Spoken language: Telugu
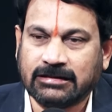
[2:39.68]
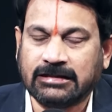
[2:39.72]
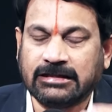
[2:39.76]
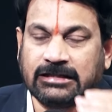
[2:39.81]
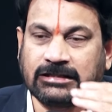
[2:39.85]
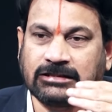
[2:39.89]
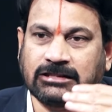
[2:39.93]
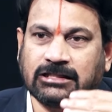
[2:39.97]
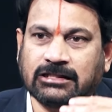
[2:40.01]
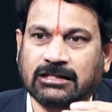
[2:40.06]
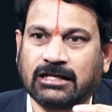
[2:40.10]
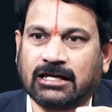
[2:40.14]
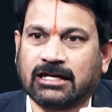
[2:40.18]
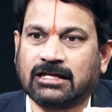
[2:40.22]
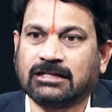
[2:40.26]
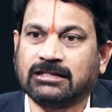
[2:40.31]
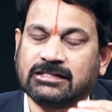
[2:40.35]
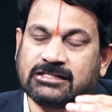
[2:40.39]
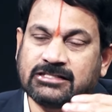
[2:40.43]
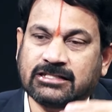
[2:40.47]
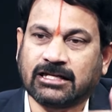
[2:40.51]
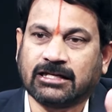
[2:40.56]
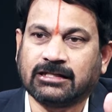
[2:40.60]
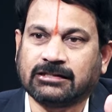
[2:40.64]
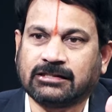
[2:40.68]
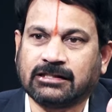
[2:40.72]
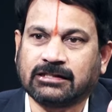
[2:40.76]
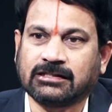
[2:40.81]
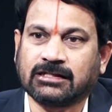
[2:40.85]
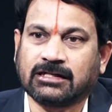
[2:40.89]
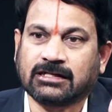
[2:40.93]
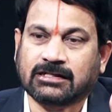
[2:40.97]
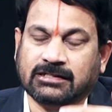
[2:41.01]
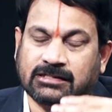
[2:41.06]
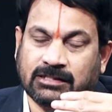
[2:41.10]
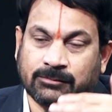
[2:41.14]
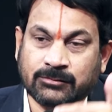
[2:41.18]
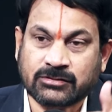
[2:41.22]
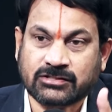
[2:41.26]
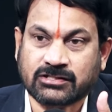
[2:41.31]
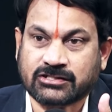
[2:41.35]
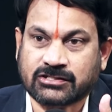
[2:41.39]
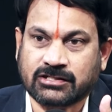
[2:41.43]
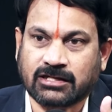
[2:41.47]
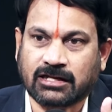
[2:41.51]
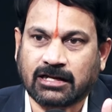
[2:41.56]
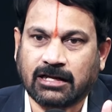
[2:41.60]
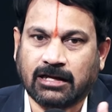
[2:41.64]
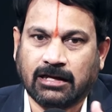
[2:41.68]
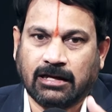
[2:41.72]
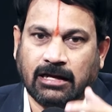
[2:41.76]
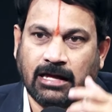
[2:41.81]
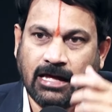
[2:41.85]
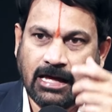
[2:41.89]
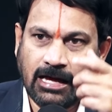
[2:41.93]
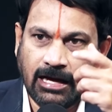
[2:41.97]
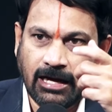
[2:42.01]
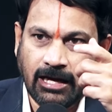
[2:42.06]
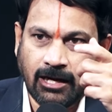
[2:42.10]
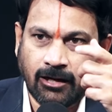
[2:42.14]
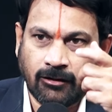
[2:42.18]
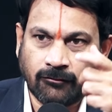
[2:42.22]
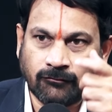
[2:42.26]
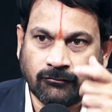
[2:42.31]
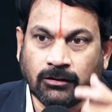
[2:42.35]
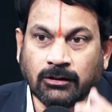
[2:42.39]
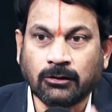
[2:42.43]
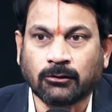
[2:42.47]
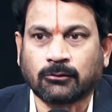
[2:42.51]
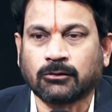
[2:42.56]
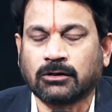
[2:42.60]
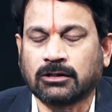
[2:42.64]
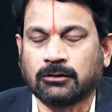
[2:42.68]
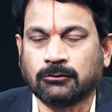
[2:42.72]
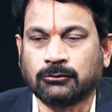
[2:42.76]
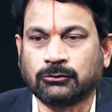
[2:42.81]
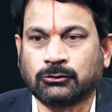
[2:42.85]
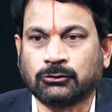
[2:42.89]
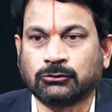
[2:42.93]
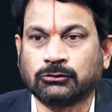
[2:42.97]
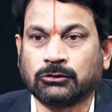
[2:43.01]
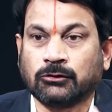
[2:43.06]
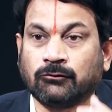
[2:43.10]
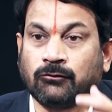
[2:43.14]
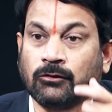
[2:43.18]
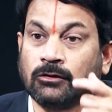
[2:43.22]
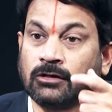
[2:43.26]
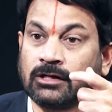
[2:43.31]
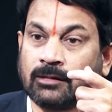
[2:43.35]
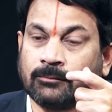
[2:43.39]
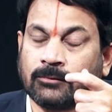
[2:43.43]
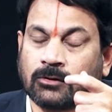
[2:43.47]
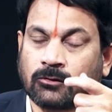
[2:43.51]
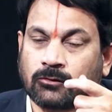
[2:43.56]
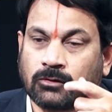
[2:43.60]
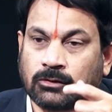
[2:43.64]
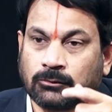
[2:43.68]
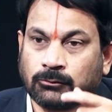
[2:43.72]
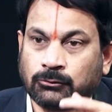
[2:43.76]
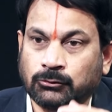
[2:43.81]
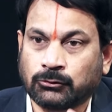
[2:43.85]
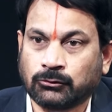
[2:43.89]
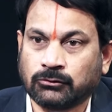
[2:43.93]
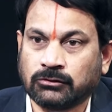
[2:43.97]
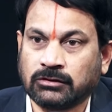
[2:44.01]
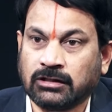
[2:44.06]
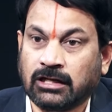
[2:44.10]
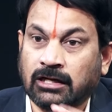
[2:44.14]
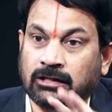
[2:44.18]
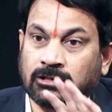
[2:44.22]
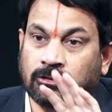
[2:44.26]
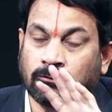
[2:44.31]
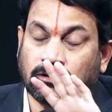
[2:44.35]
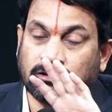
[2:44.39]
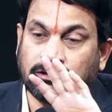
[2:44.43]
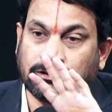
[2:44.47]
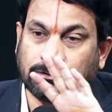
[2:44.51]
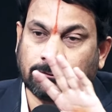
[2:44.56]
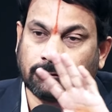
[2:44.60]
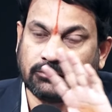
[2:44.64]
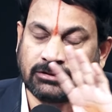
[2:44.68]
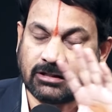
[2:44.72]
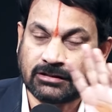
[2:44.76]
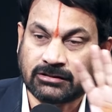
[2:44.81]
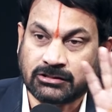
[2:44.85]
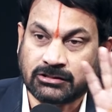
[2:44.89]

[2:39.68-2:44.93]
నీతిగా నిజాయితీగా క్రమశిక్షణగా ఆ విల్లు కూడా ఉంటుంది వీలునామా కూడా ఉంటుంది అండంలో ఎటువంటి